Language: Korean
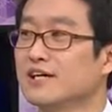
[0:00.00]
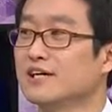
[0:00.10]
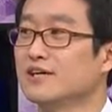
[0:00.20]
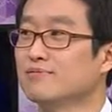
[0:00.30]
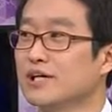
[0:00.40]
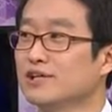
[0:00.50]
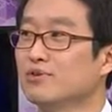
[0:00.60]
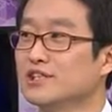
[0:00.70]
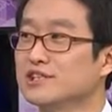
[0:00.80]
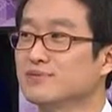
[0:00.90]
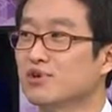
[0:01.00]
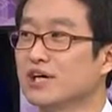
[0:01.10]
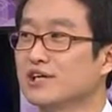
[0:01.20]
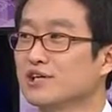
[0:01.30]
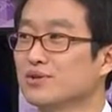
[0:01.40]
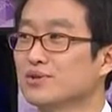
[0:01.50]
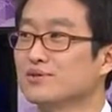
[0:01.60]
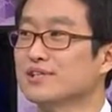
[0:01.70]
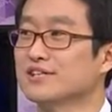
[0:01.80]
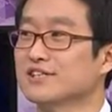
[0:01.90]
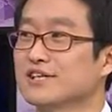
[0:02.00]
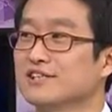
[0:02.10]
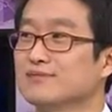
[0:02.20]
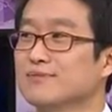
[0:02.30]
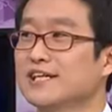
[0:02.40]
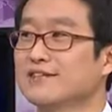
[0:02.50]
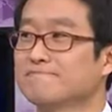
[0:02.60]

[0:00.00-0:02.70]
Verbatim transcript: 네. 많은 관심과 기도를 부탁드리겠습니다.